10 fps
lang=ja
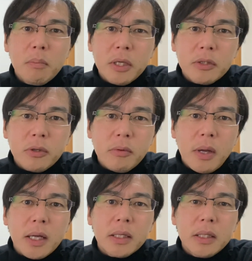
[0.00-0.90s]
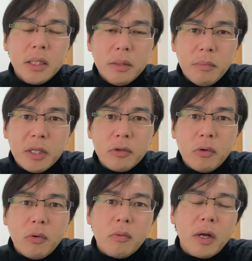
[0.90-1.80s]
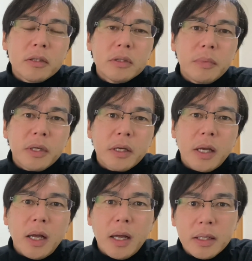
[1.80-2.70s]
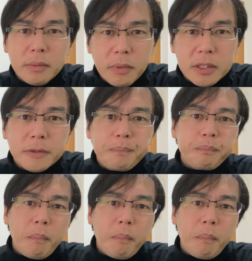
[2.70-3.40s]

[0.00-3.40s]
まあ、それはいい面と悪い面があります。